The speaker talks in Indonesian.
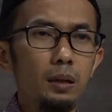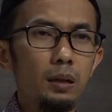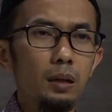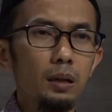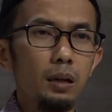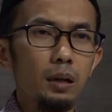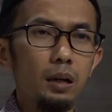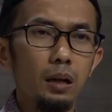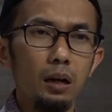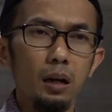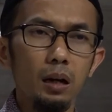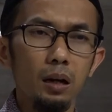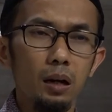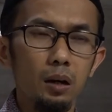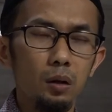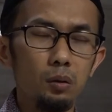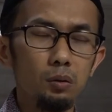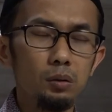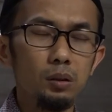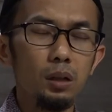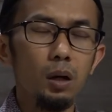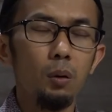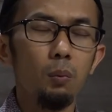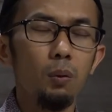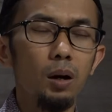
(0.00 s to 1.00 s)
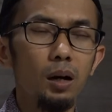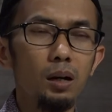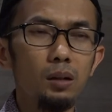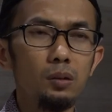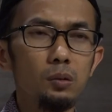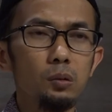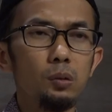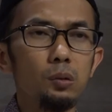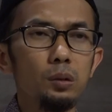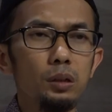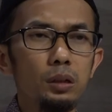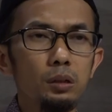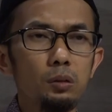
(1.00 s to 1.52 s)
kalau
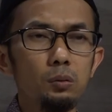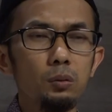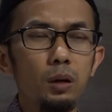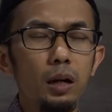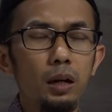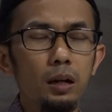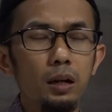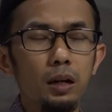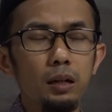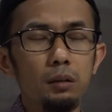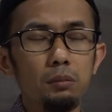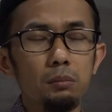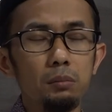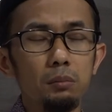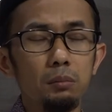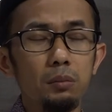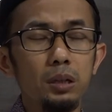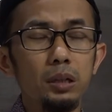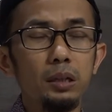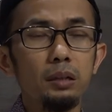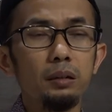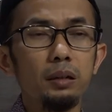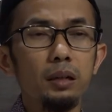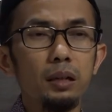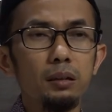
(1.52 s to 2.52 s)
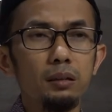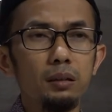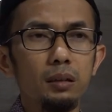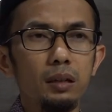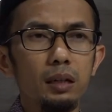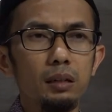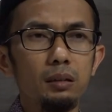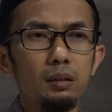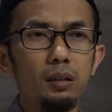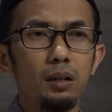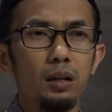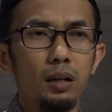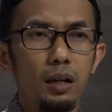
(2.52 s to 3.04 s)
tawadhu itu akan
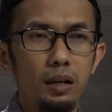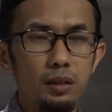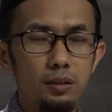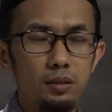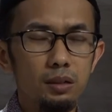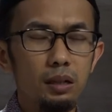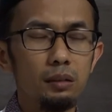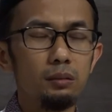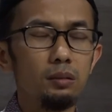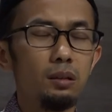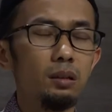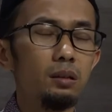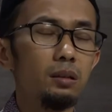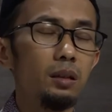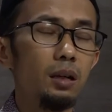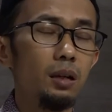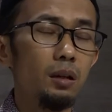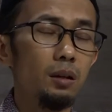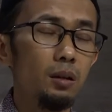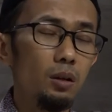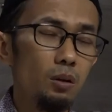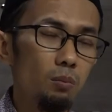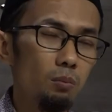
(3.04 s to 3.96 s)
meningkatkan derajat kita,